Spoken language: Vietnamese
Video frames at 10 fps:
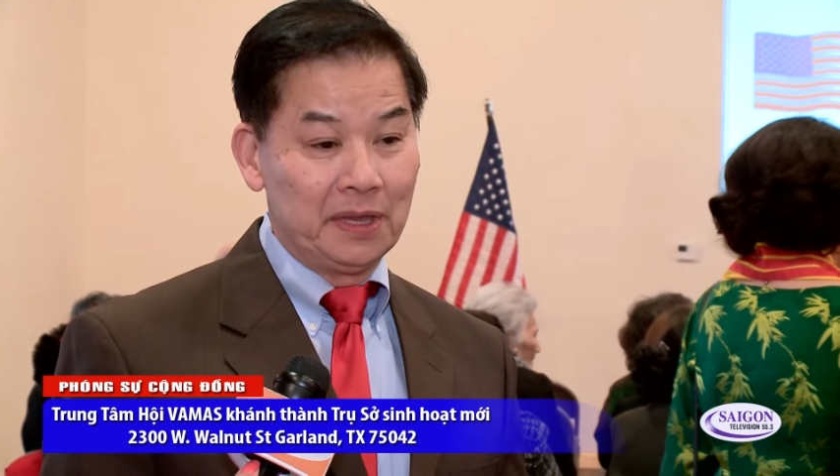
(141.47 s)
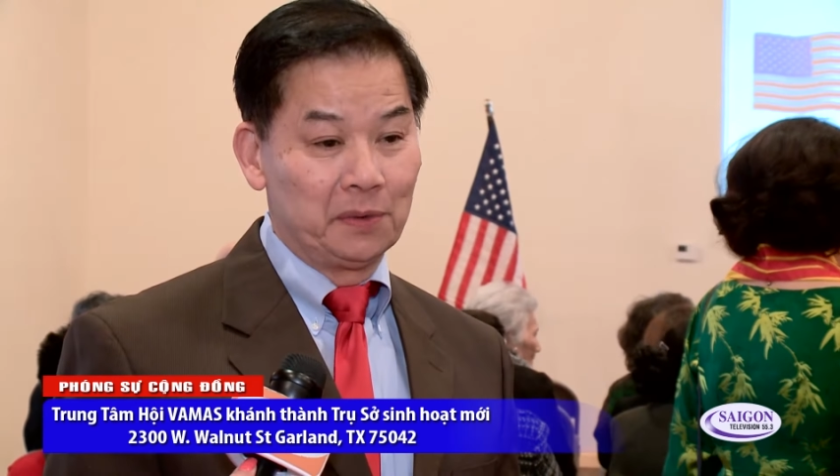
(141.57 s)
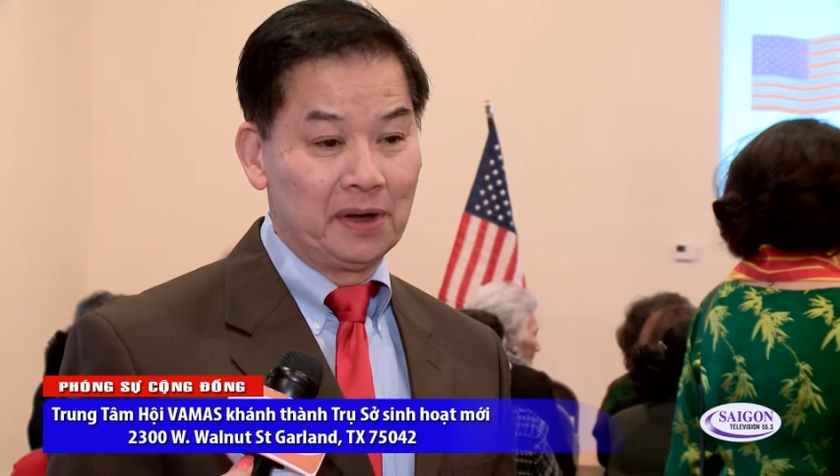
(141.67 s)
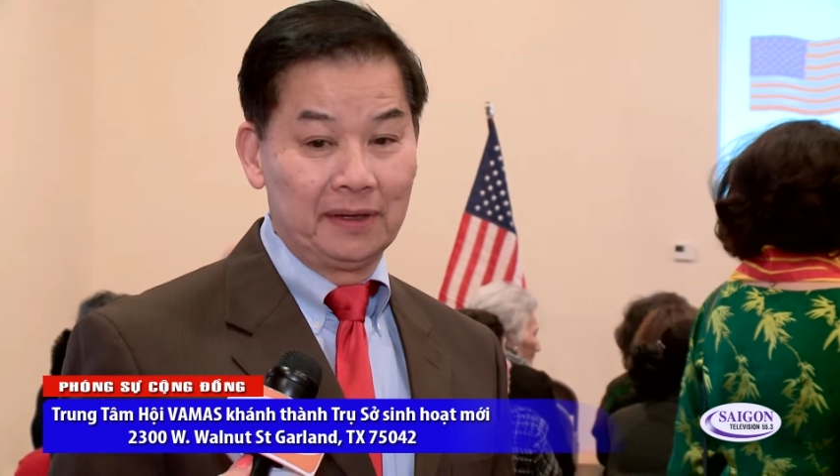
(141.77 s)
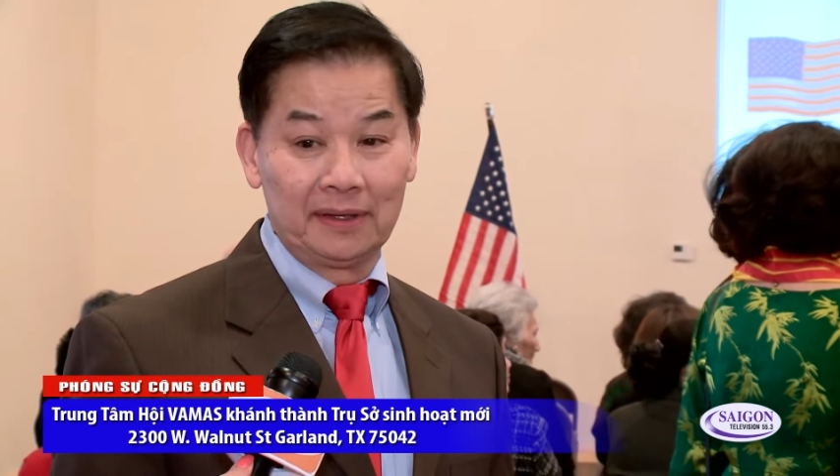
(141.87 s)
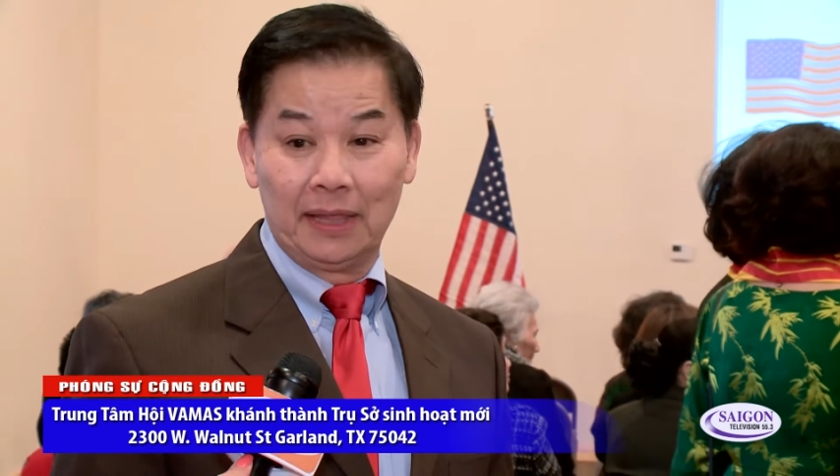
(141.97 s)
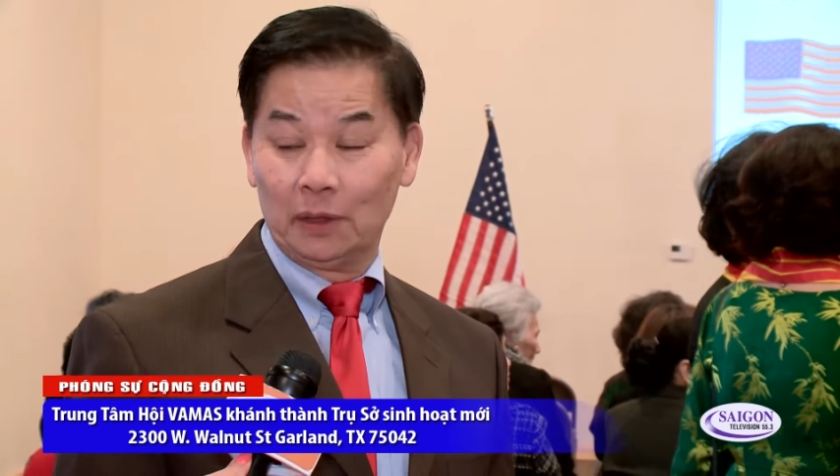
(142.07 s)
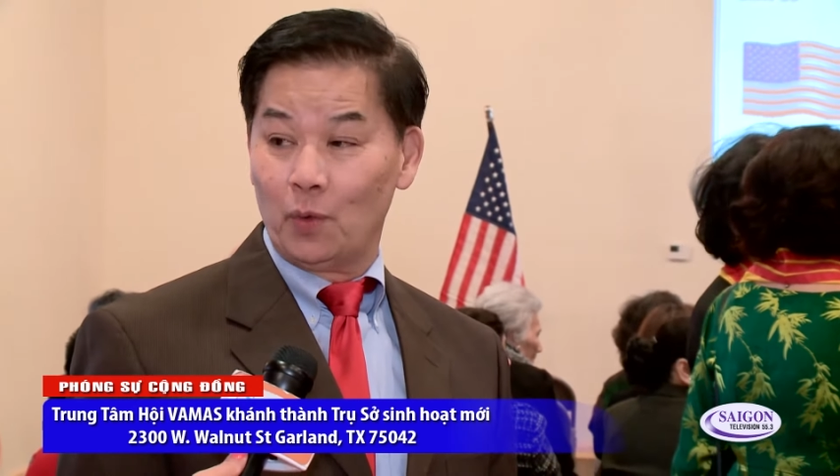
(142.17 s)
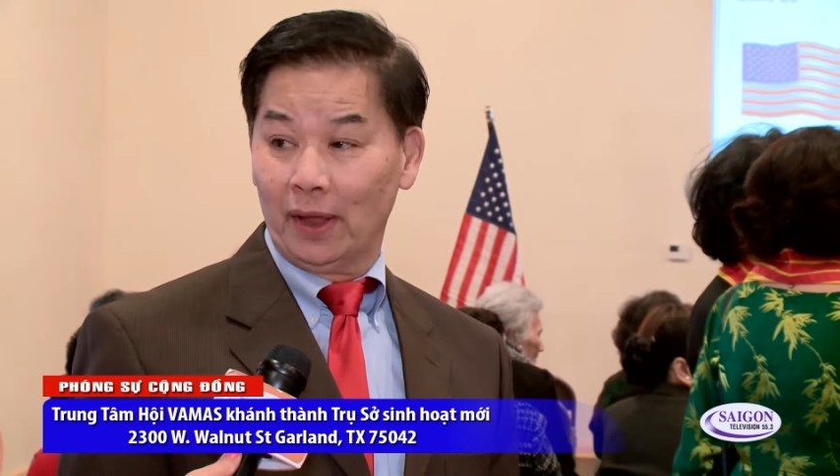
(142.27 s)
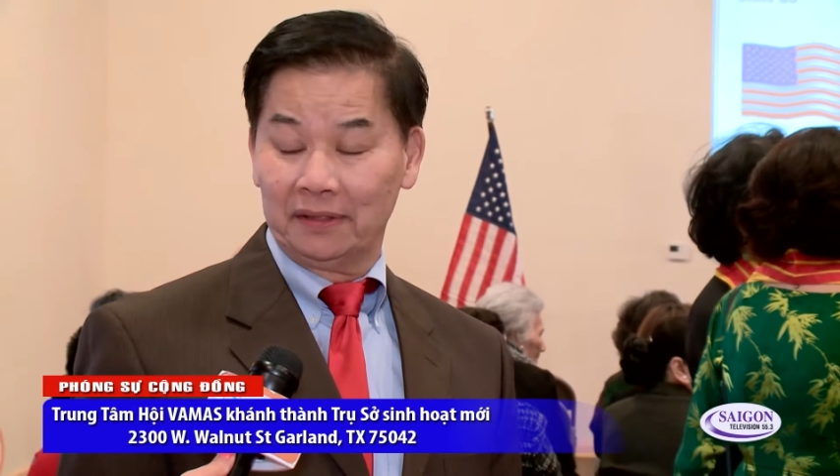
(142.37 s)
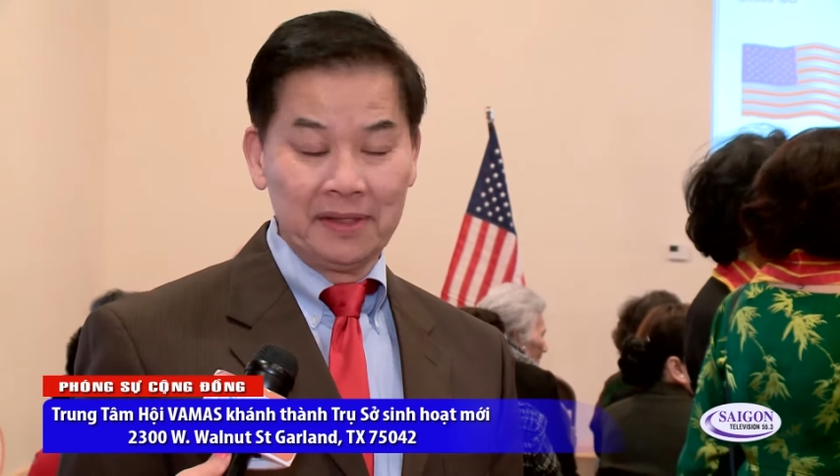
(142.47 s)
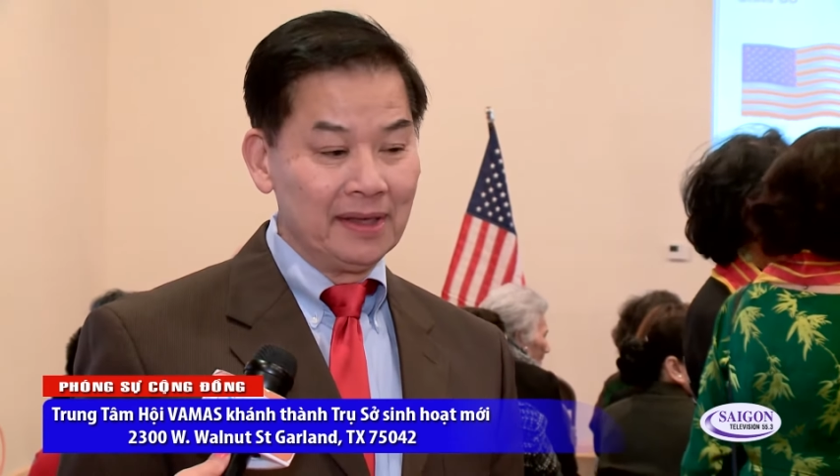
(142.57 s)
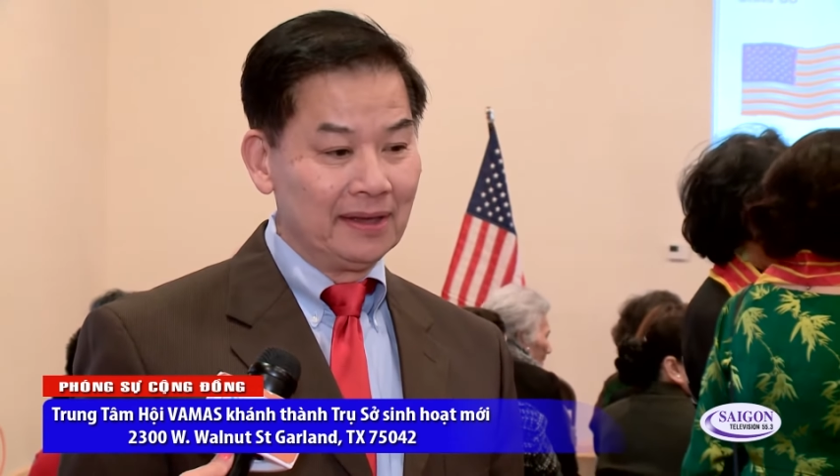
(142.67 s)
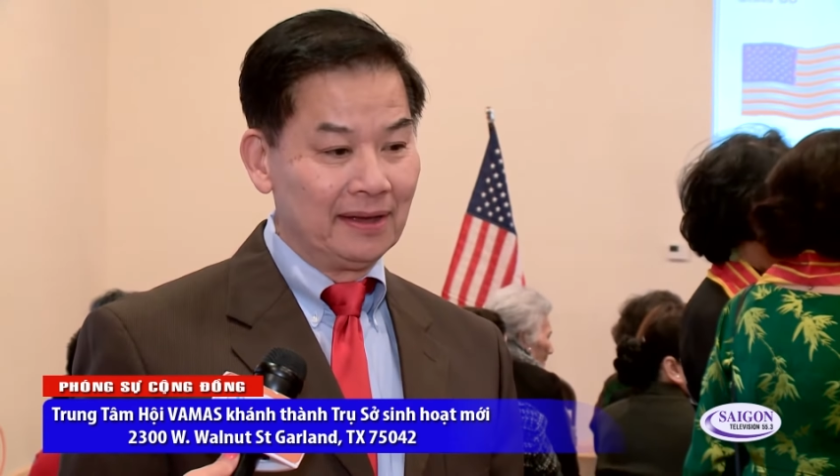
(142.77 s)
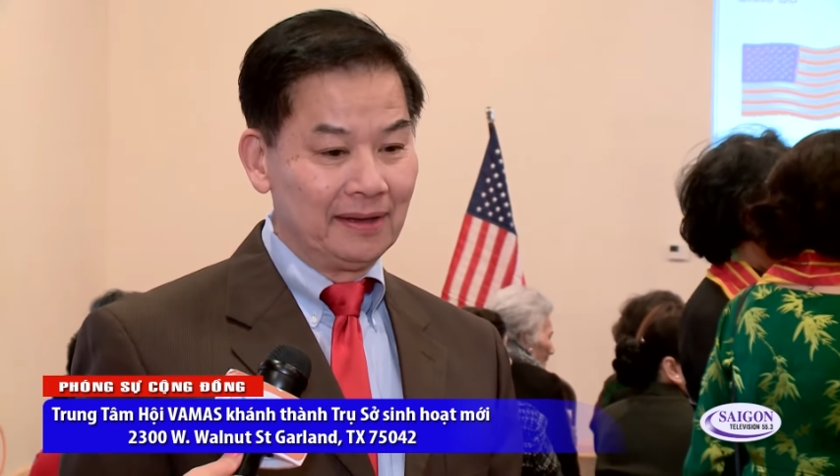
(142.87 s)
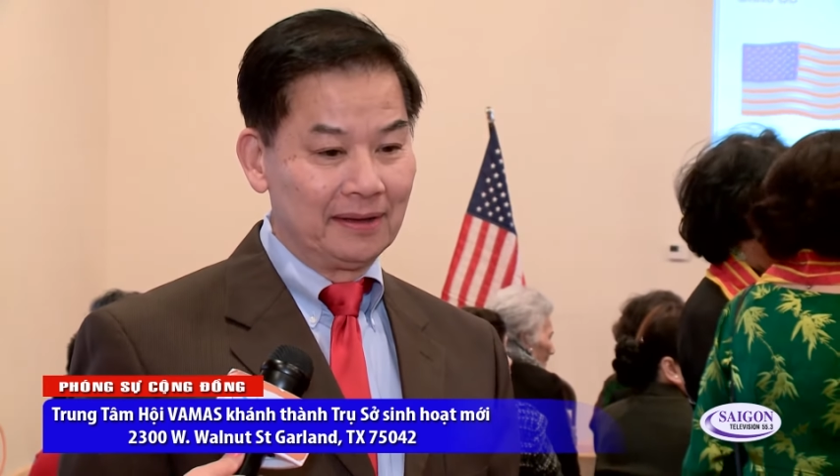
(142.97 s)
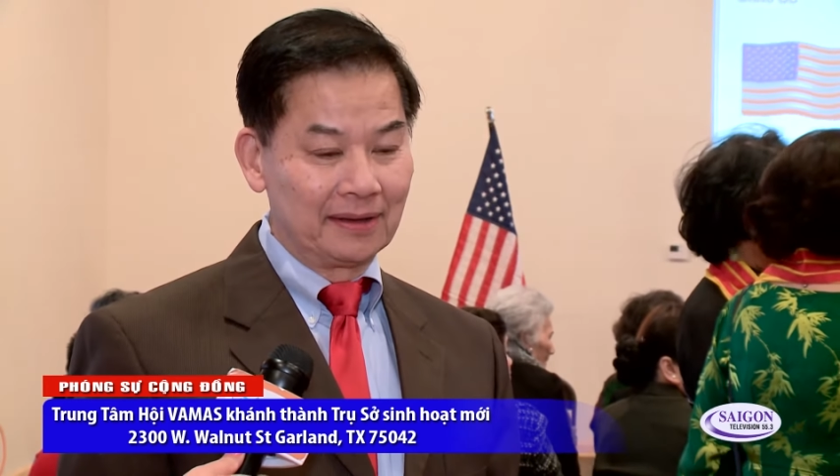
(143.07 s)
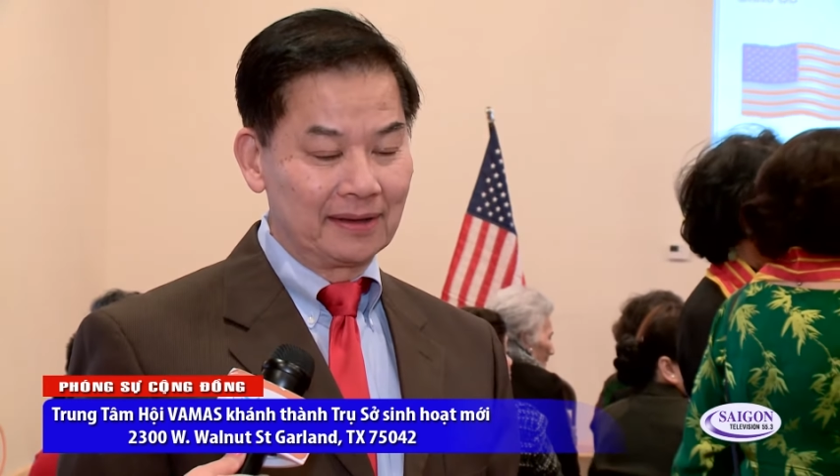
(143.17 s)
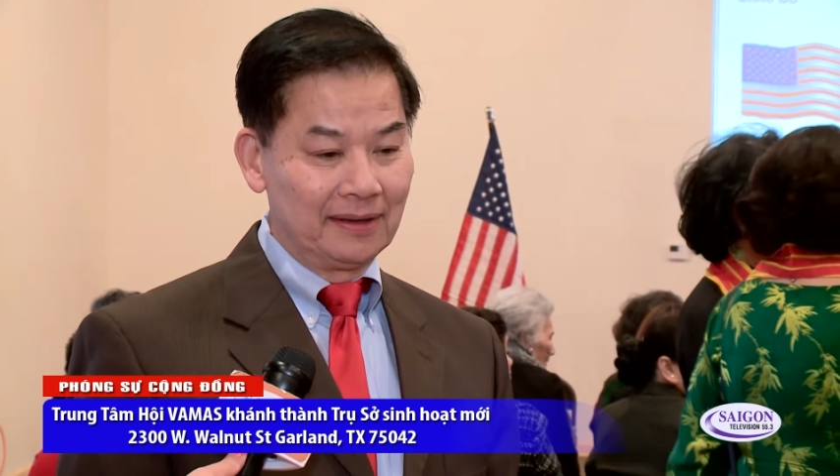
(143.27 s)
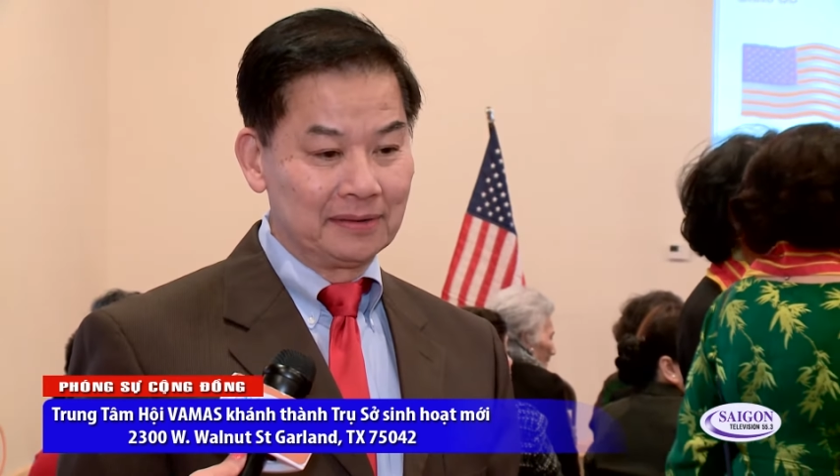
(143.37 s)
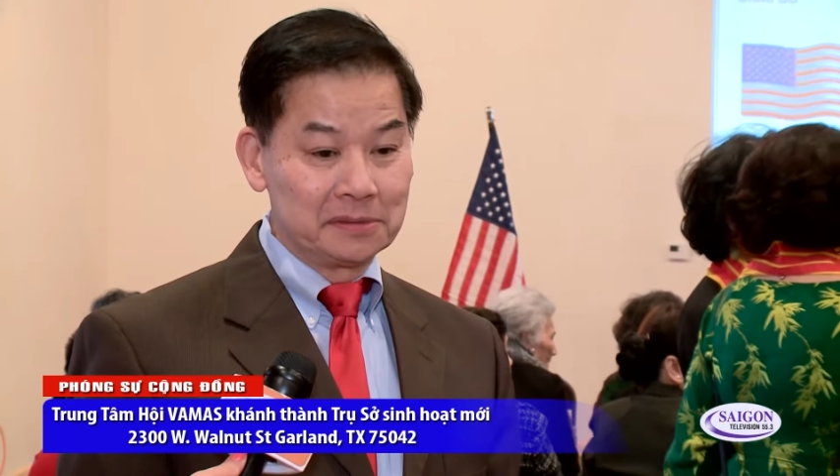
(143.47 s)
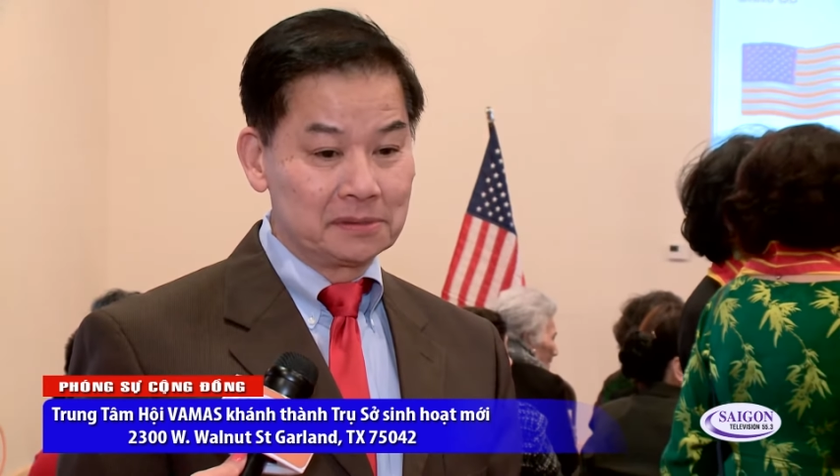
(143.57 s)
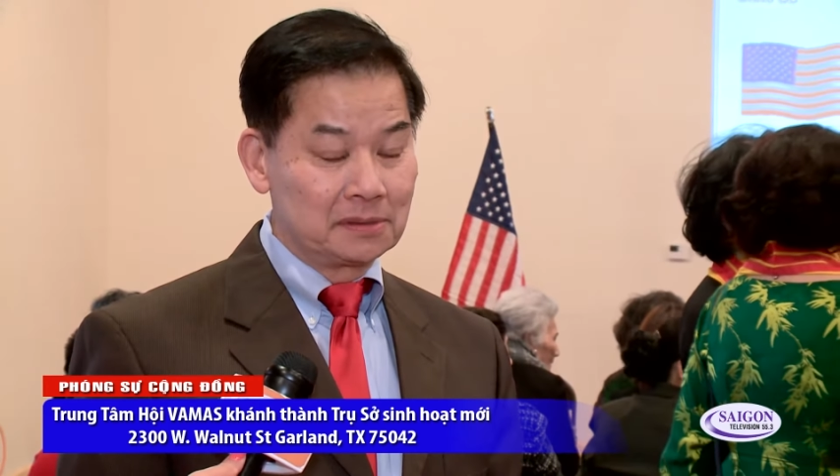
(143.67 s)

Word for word: nhiều người thiện nguyện uh,